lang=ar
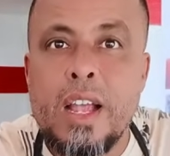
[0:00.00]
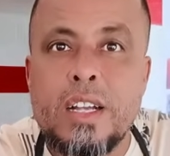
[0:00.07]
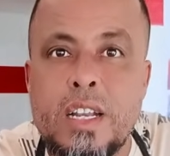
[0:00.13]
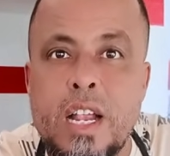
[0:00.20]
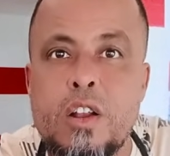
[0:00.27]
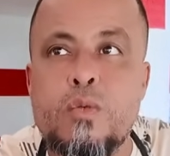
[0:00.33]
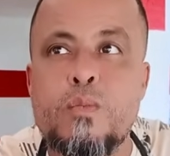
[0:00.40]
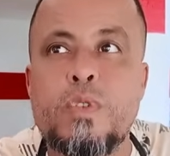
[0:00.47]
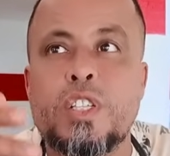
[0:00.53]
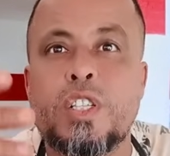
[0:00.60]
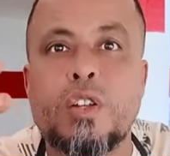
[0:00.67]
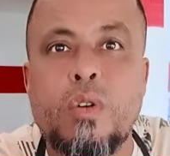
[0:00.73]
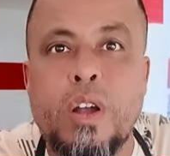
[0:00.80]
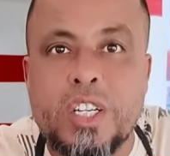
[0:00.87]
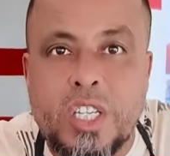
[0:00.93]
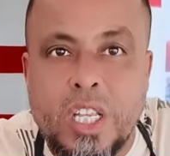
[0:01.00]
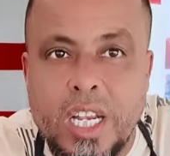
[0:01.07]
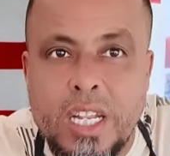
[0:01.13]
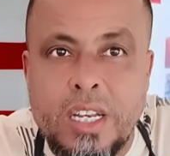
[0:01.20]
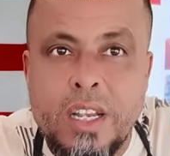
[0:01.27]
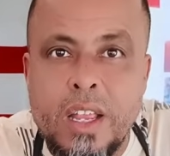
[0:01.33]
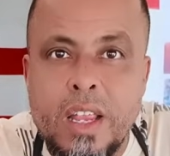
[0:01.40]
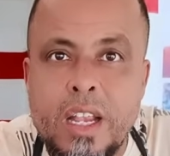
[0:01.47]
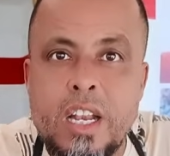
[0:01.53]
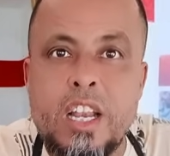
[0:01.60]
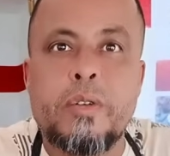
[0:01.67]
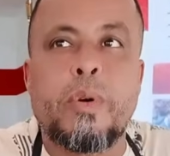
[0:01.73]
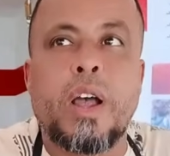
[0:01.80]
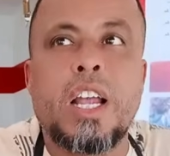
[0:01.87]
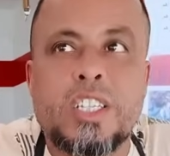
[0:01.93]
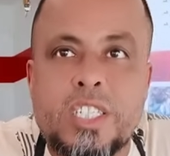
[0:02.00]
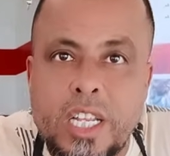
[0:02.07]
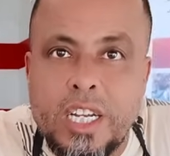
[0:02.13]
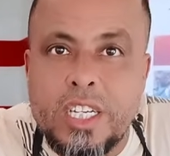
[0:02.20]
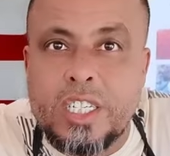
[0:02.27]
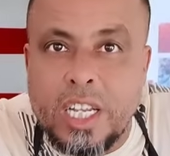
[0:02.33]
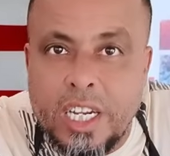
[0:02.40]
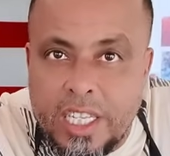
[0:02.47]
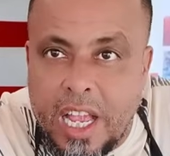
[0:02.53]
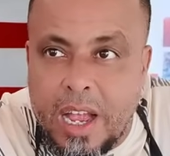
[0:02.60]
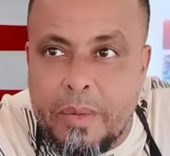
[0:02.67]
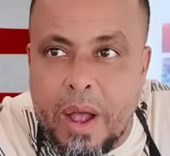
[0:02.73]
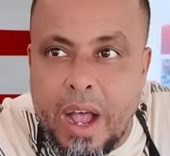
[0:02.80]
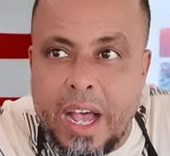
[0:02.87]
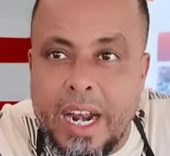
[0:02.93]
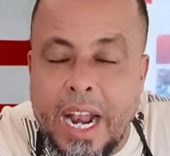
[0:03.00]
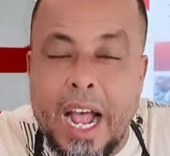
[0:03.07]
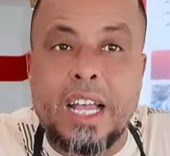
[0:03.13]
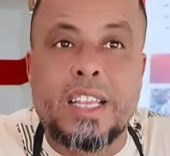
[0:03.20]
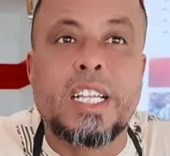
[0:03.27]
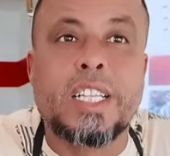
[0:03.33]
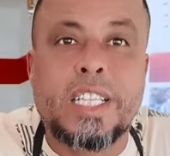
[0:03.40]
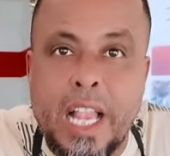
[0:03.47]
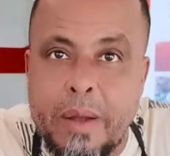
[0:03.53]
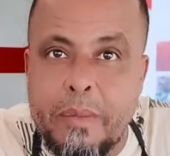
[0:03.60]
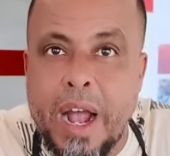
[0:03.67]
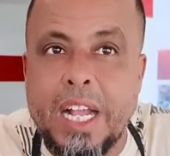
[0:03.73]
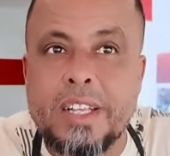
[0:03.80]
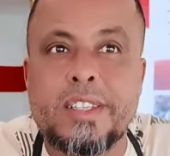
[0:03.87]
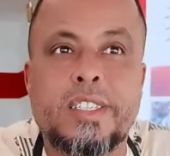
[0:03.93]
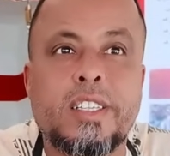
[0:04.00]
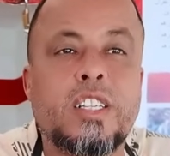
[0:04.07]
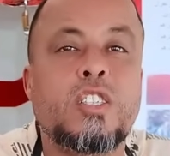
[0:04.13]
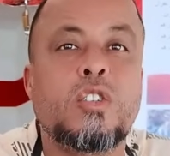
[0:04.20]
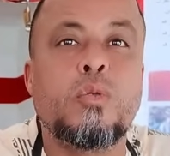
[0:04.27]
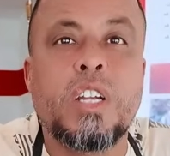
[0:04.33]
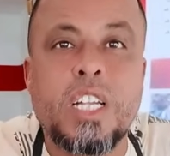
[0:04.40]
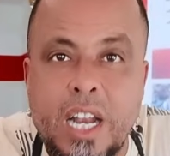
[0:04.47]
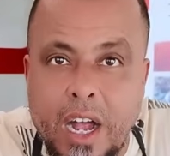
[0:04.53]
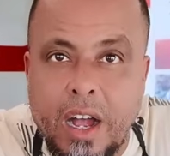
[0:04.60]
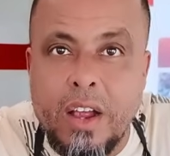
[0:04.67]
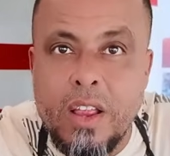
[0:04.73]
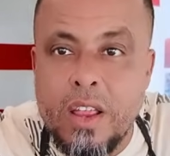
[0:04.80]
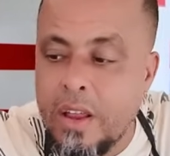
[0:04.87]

قلنا لهم 220 اللي بغى يشري يشري دابا راه غادي يطلع ما حد الزيت زوينه